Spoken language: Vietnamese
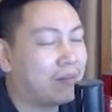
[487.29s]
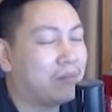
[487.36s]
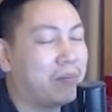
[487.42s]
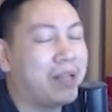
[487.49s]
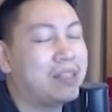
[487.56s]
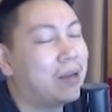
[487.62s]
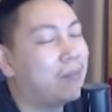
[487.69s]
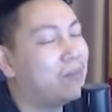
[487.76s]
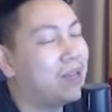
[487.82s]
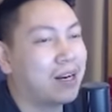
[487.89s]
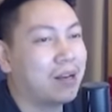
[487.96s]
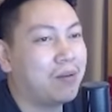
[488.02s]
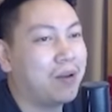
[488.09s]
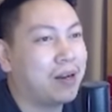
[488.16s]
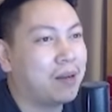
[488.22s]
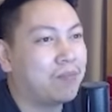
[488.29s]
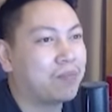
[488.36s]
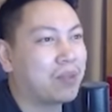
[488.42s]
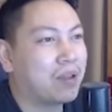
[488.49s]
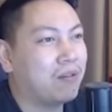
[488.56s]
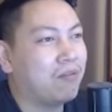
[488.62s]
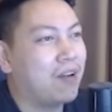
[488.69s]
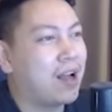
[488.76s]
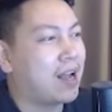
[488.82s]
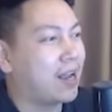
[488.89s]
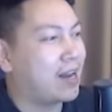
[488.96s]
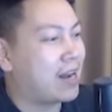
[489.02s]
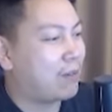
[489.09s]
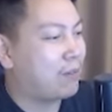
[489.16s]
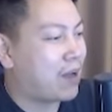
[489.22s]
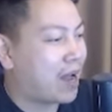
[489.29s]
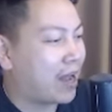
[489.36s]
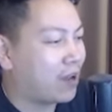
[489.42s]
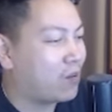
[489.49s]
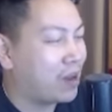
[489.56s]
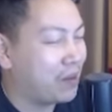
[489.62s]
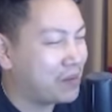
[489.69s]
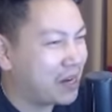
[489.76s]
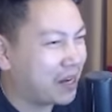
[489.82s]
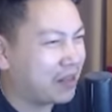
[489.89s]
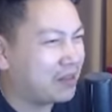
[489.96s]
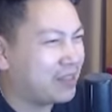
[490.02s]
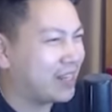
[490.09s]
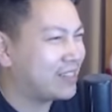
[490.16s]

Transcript: mình chấp nhận các bạn ạ à và cái năm 2020